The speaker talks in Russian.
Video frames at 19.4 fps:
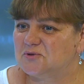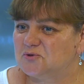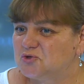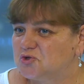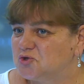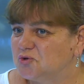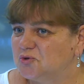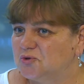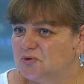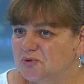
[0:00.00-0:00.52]
То,
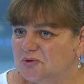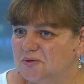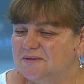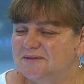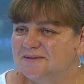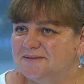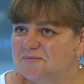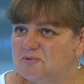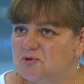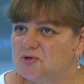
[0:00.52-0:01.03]
что
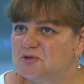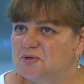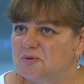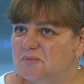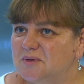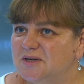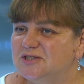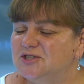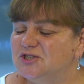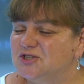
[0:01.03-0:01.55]
просто
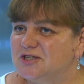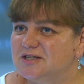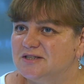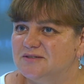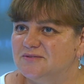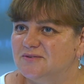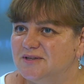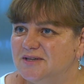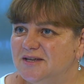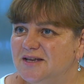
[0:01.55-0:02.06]
мальчишки
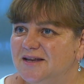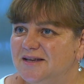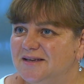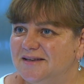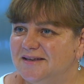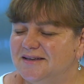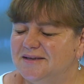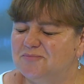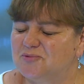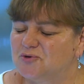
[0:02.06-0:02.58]
звонили
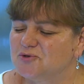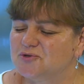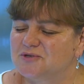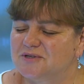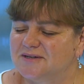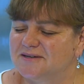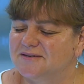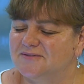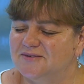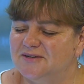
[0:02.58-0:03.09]
и
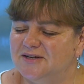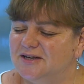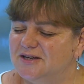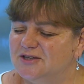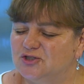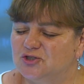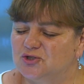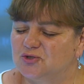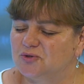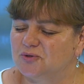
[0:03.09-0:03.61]
просто
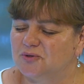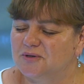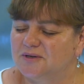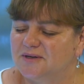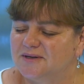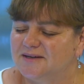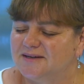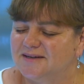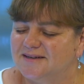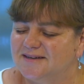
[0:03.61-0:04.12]
говорили, что
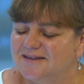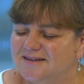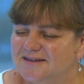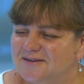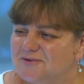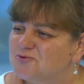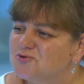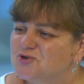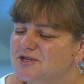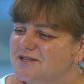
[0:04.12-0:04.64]

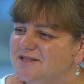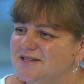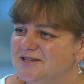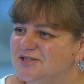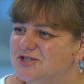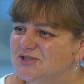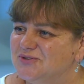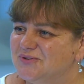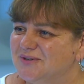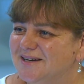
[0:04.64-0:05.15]
кушать
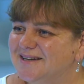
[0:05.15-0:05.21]
нечего.